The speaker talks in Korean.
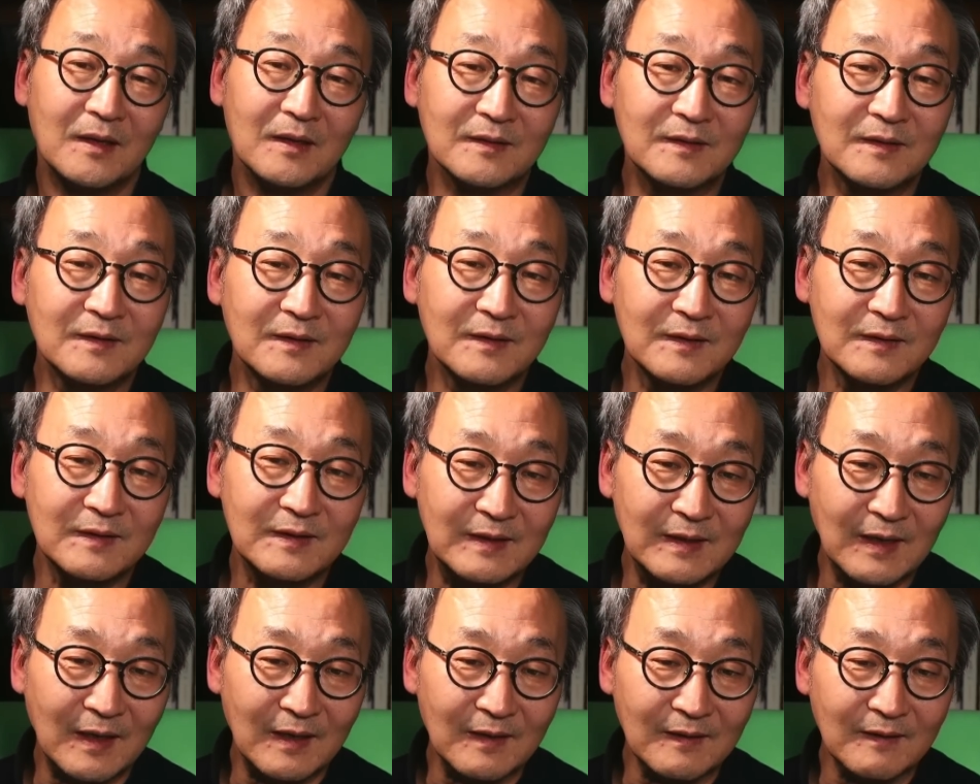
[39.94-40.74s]
그
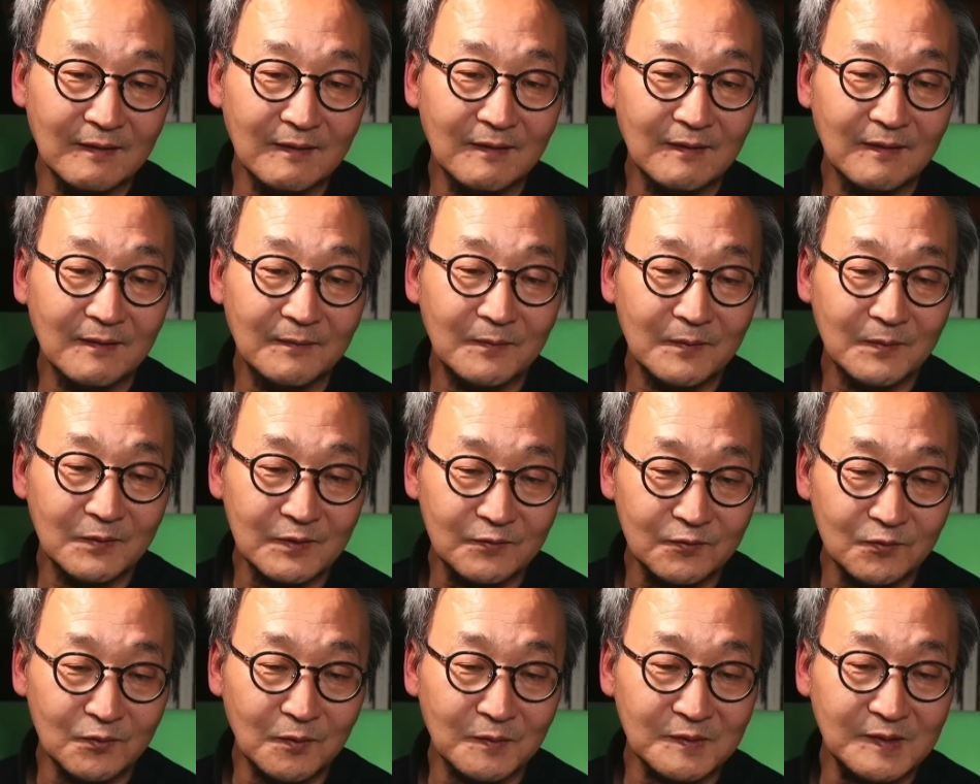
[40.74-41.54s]
이야기를
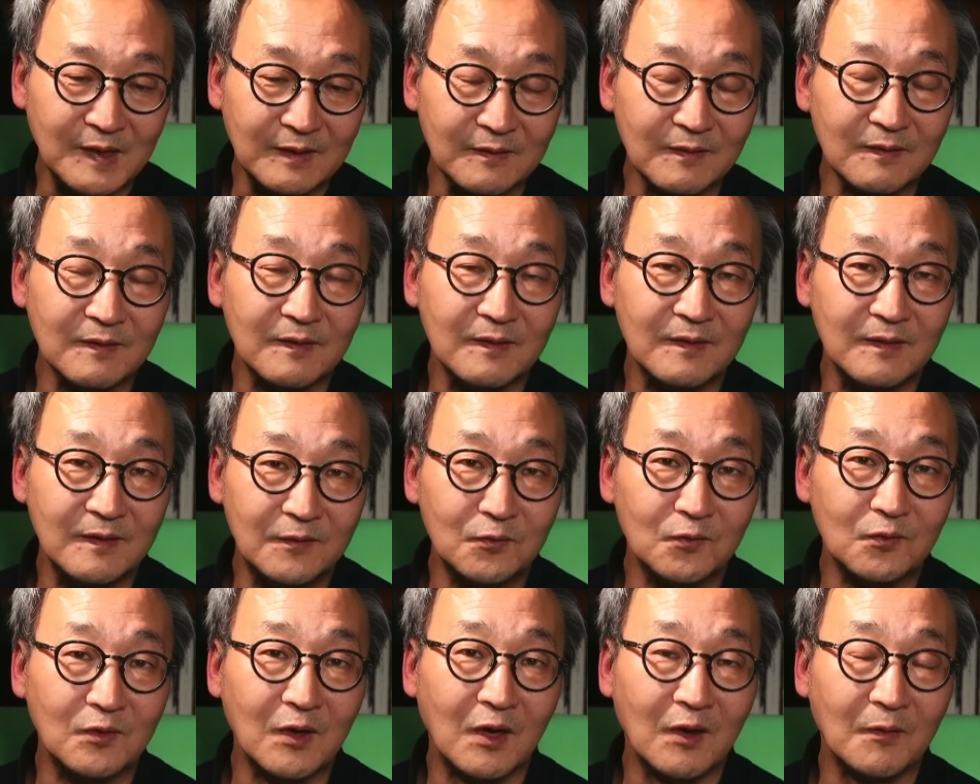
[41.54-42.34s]
수록했던
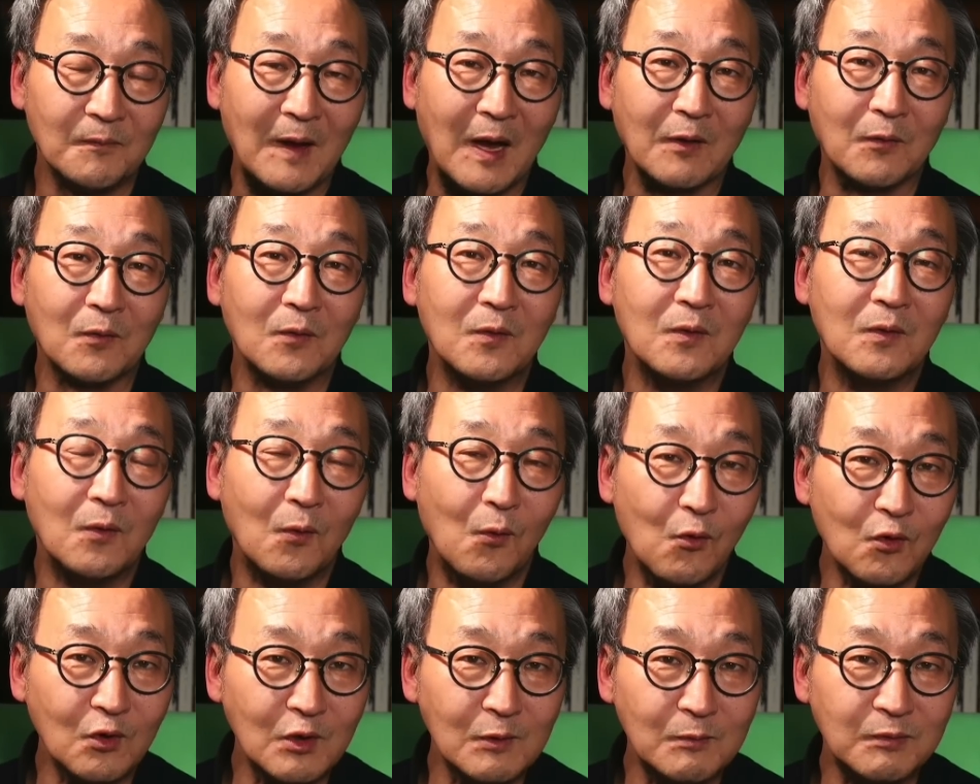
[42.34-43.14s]
이유가 바로
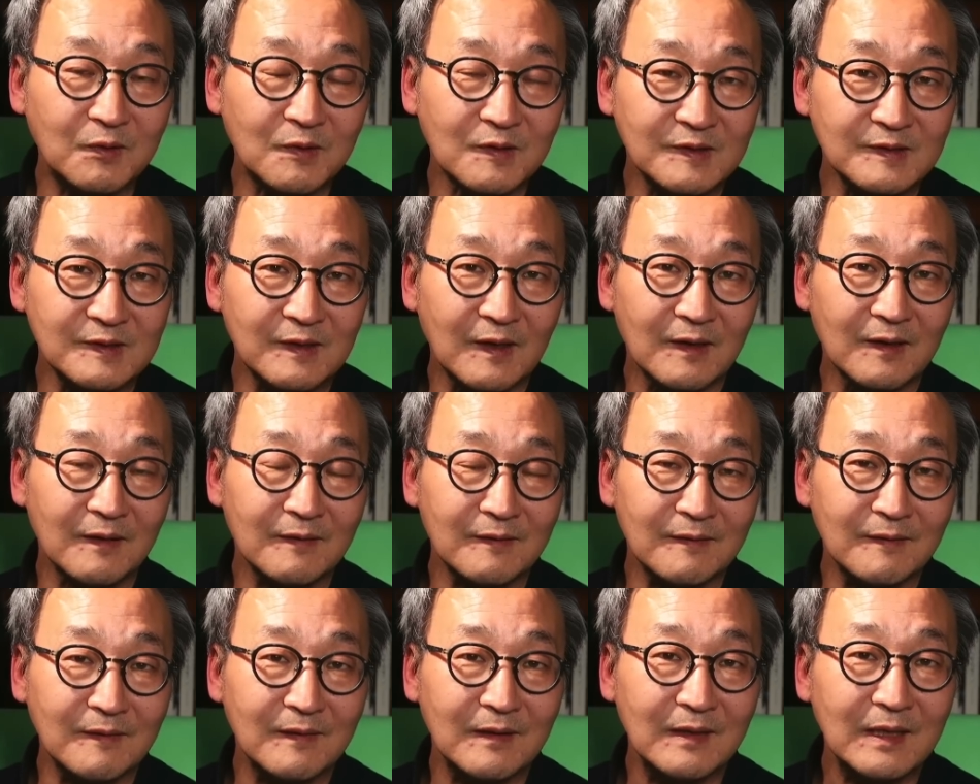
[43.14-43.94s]
오늘부터
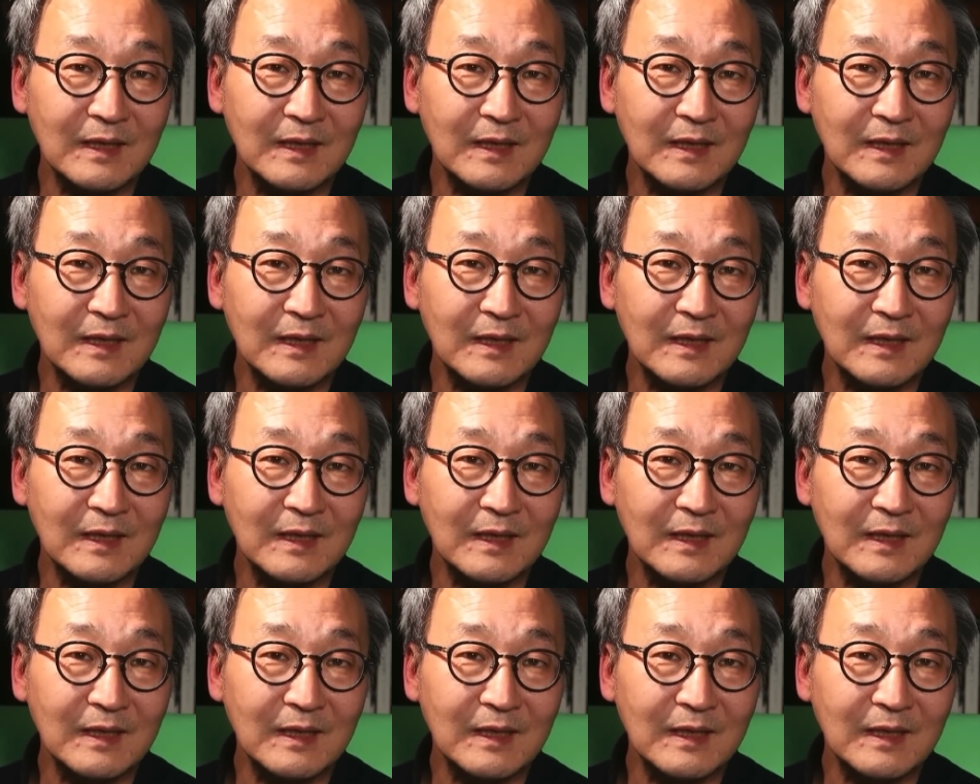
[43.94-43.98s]
시작하는